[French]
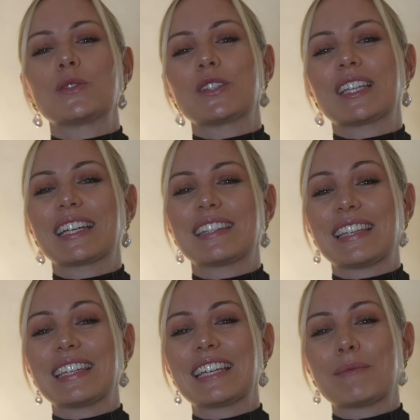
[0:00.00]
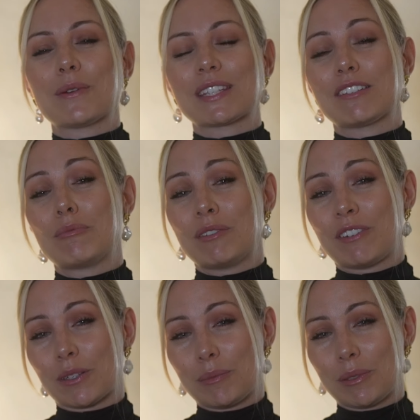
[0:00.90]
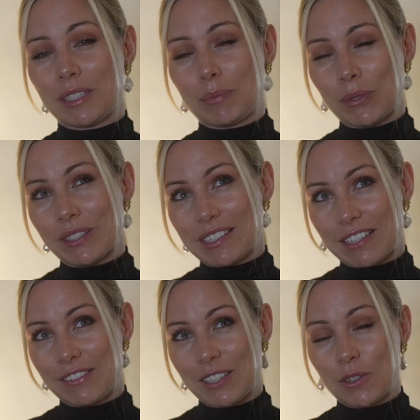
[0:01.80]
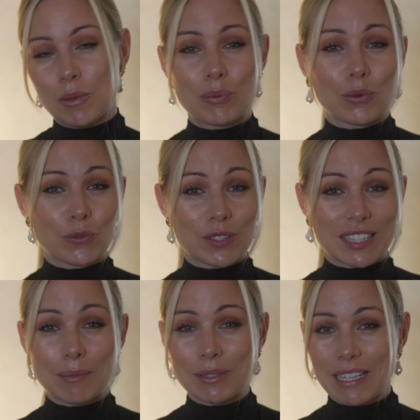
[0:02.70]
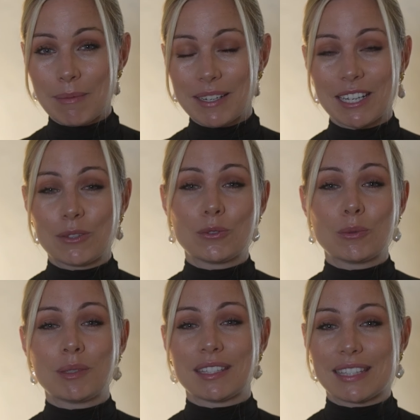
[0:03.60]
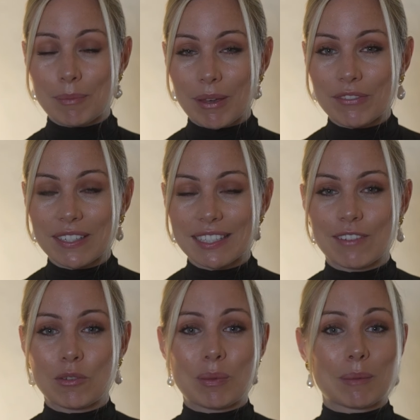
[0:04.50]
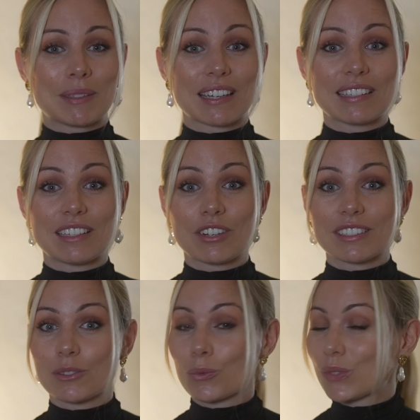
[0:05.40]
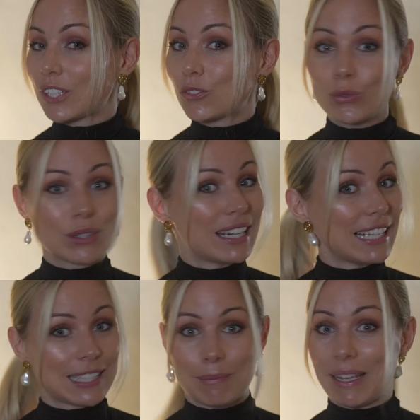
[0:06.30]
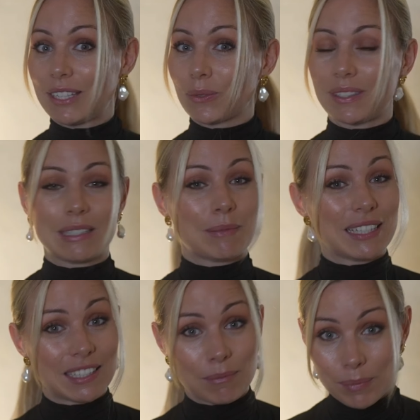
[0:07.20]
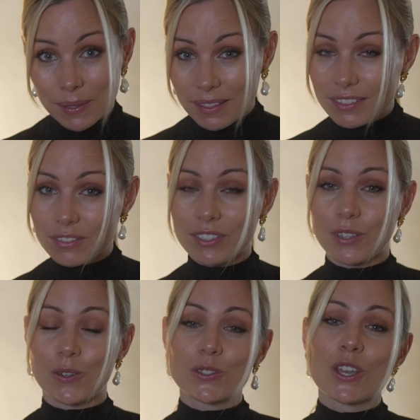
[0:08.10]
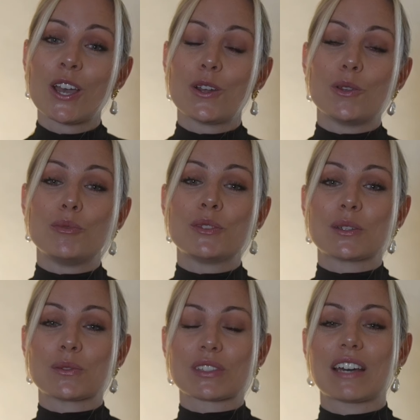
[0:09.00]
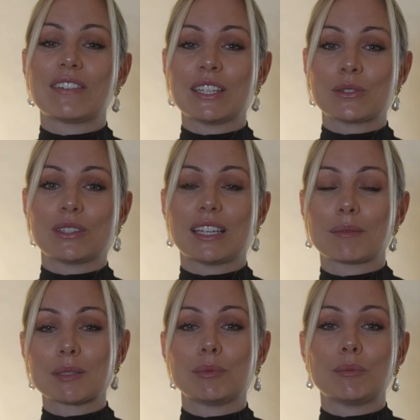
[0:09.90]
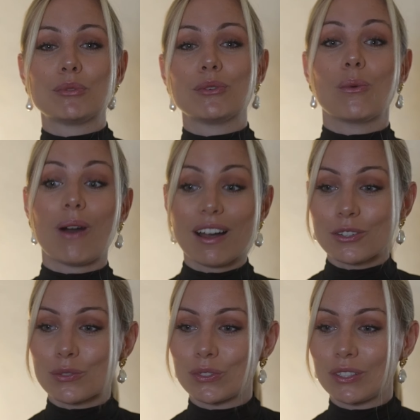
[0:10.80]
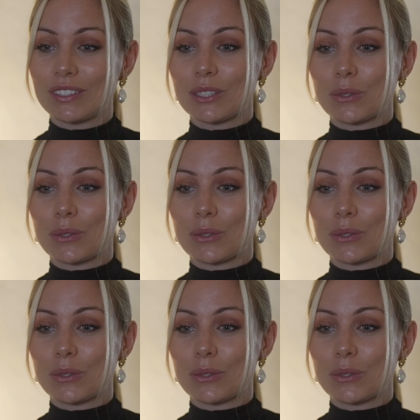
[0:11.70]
je vous arrête également si vous pouvez faire une petite pause à cette vidéo pour vous abonner à ma chaîne YouTube si ce n'est pas fait. Ça vous permettra d'avoir des conseils toutes les semaines sur des thématiques bien différentes. Le but, c'est qu'on travaille, qu'on aille un petit peu plus loin, que je vous donne des